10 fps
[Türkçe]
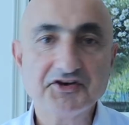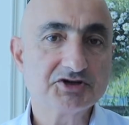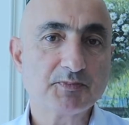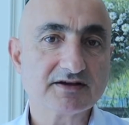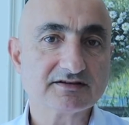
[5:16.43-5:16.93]

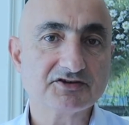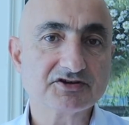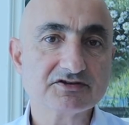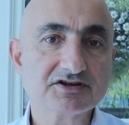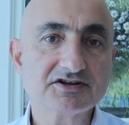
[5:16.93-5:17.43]
İç piyasaya
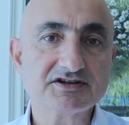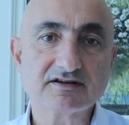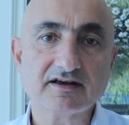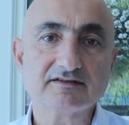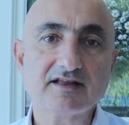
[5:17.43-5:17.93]
çalışan
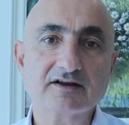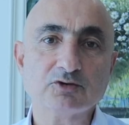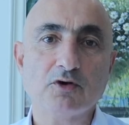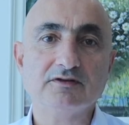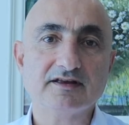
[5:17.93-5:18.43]
şirketler
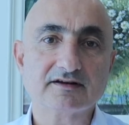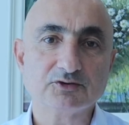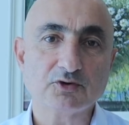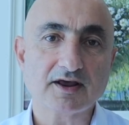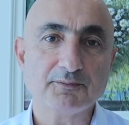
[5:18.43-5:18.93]
de
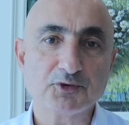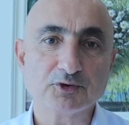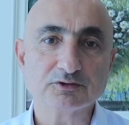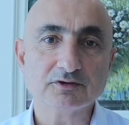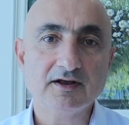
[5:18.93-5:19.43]
önlerini
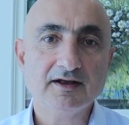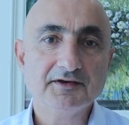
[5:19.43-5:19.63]
göremiyordu.